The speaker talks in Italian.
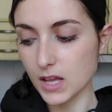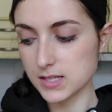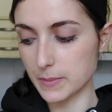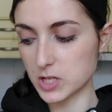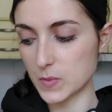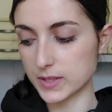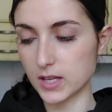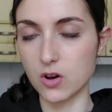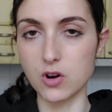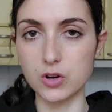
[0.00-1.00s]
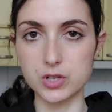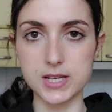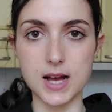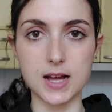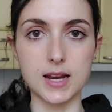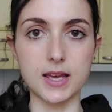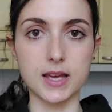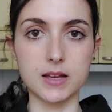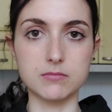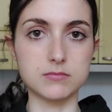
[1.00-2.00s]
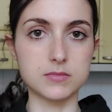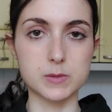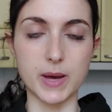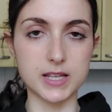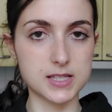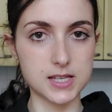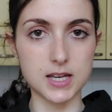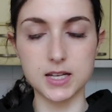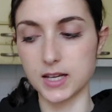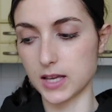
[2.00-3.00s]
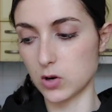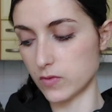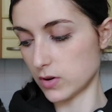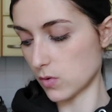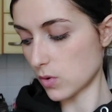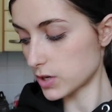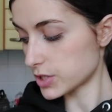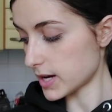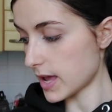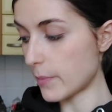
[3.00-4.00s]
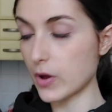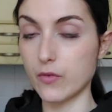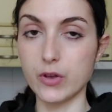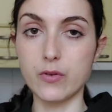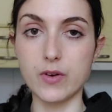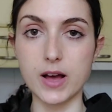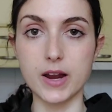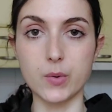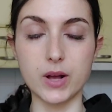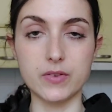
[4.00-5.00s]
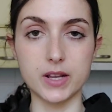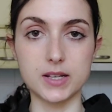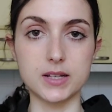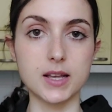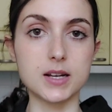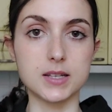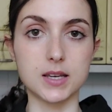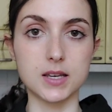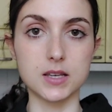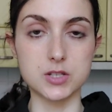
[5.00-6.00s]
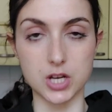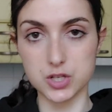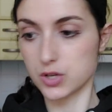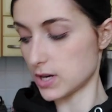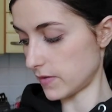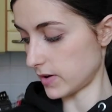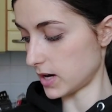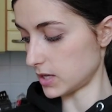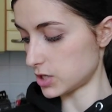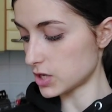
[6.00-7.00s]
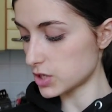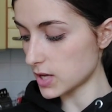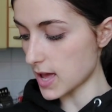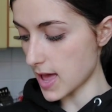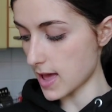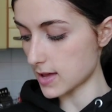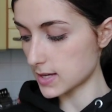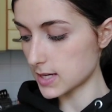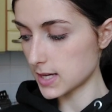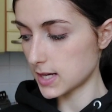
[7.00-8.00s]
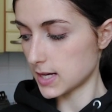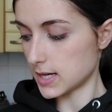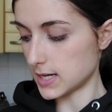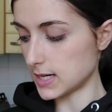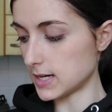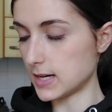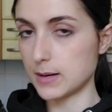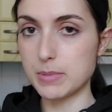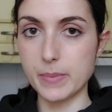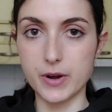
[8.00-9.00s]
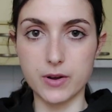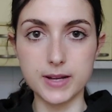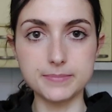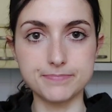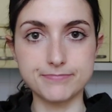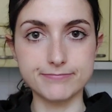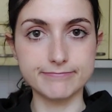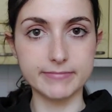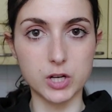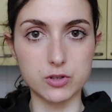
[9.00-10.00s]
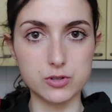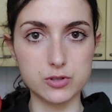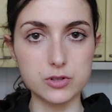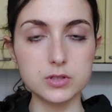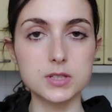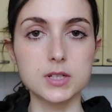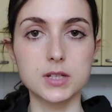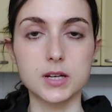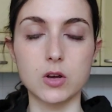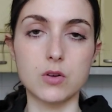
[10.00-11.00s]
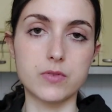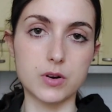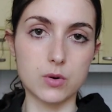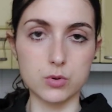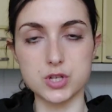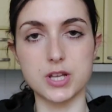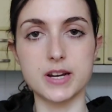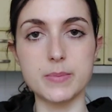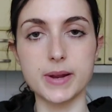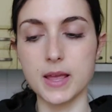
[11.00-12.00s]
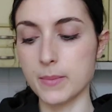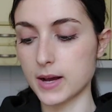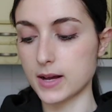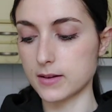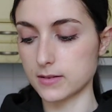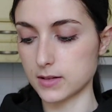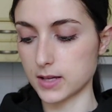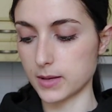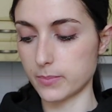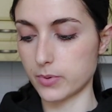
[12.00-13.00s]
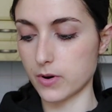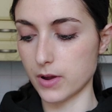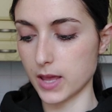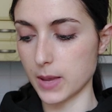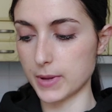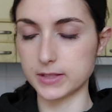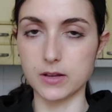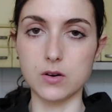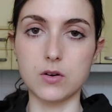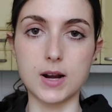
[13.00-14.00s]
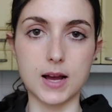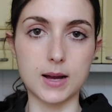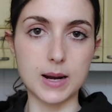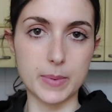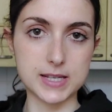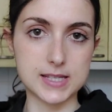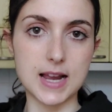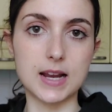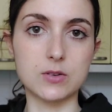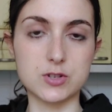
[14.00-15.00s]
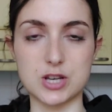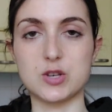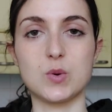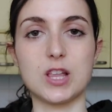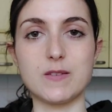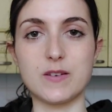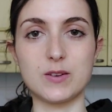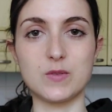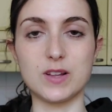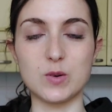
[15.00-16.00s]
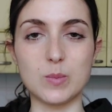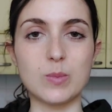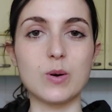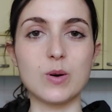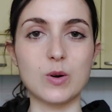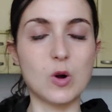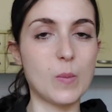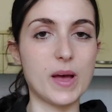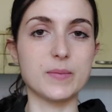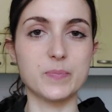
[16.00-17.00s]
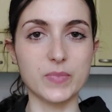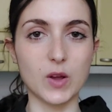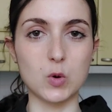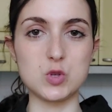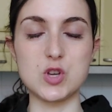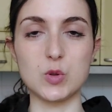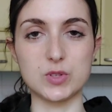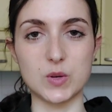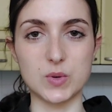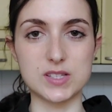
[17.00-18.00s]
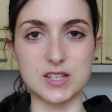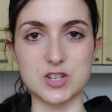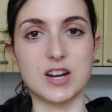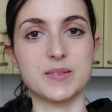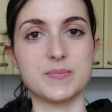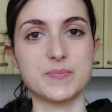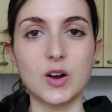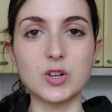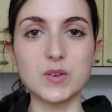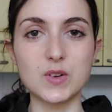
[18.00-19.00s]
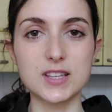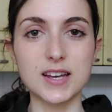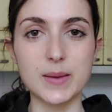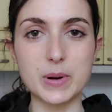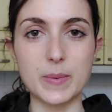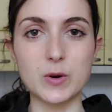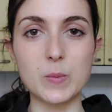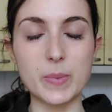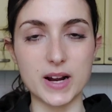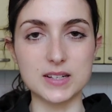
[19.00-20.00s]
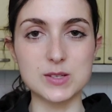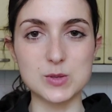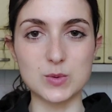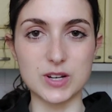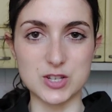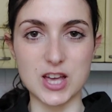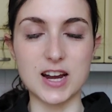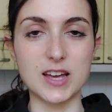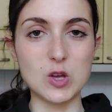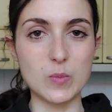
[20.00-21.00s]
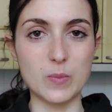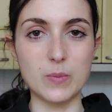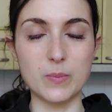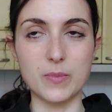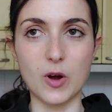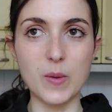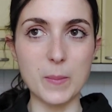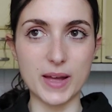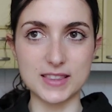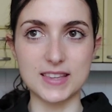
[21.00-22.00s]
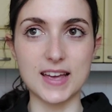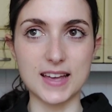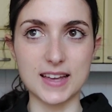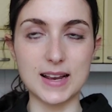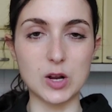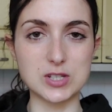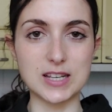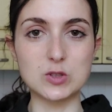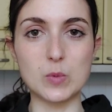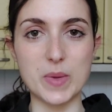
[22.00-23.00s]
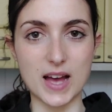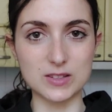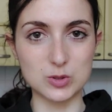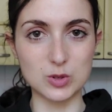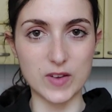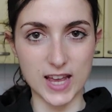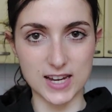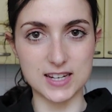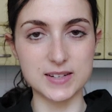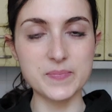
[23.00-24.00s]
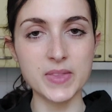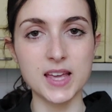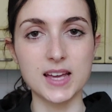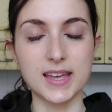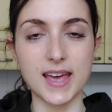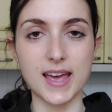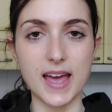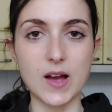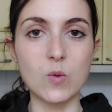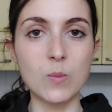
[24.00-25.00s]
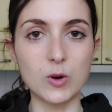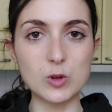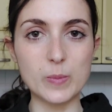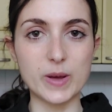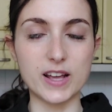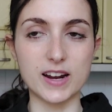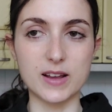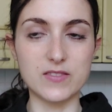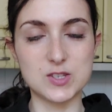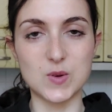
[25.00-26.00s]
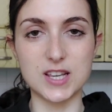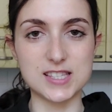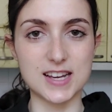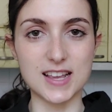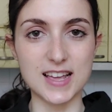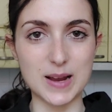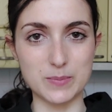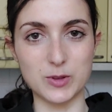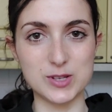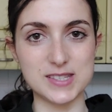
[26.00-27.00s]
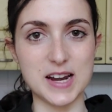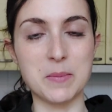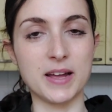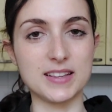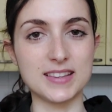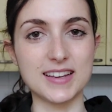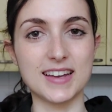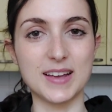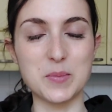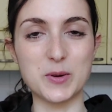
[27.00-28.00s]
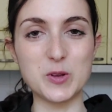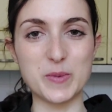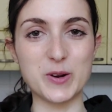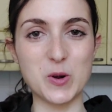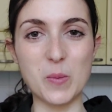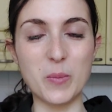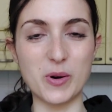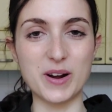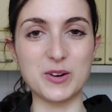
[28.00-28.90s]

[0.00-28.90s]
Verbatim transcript: semplicemente con olio, sale, spezie e lo farò cuocere e poi voglio fare una frittatina di ceci con la farina di ceci e eh, peperone rosso che lo farò cucinare prima e poi metterò la, la pastella con ceci quindi vi farò vedere un po' come cucino tutta questa cena. Ogni volta che preparo un pranzo, una cena, io ho in mente il cosiddetto piatto veg che è un modo per visualizzare nella nostra mente il modo per comporre il